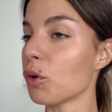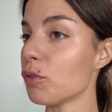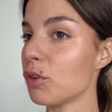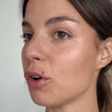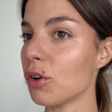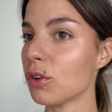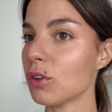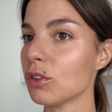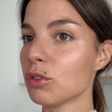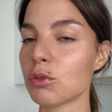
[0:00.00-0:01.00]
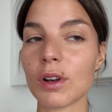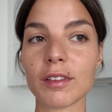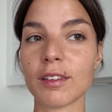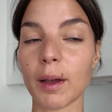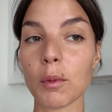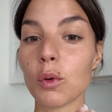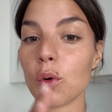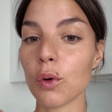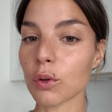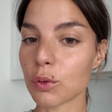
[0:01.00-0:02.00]
revlog, du coup là c'est vraiment le
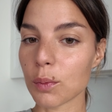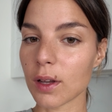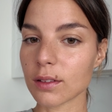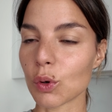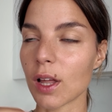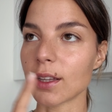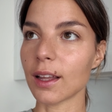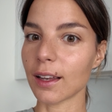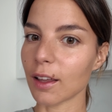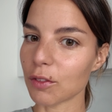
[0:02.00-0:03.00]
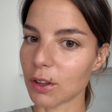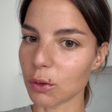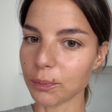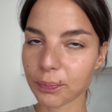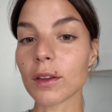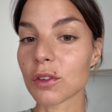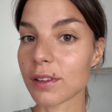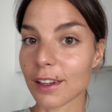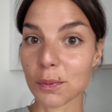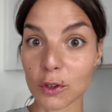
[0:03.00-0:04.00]
lendemain de la dernière vidéo parce que c'est
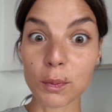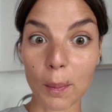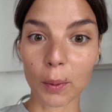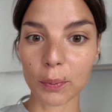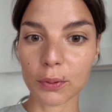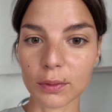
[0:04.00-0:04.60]
la semaine du pop-up.